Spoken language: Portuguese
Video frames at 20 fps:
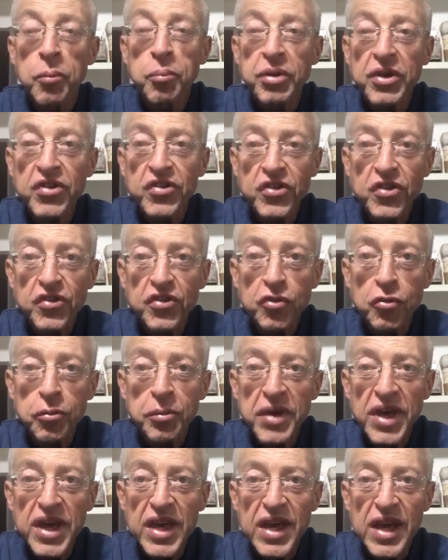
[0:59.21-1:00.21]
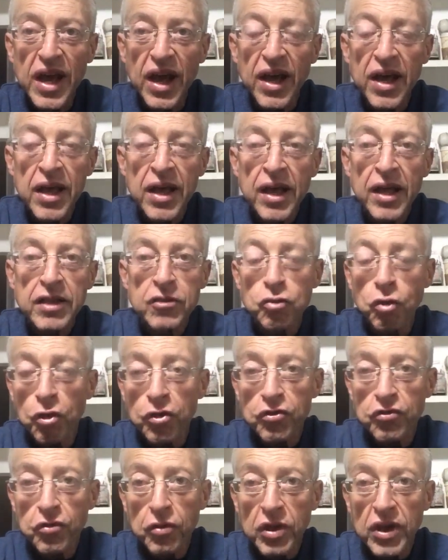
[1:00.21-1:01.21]
Precisa um meia
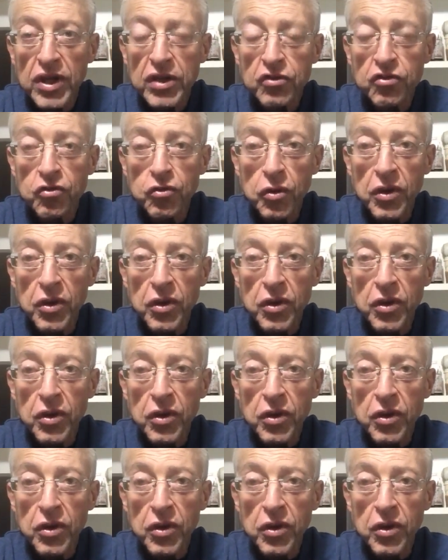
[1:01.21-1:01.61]
dois volantes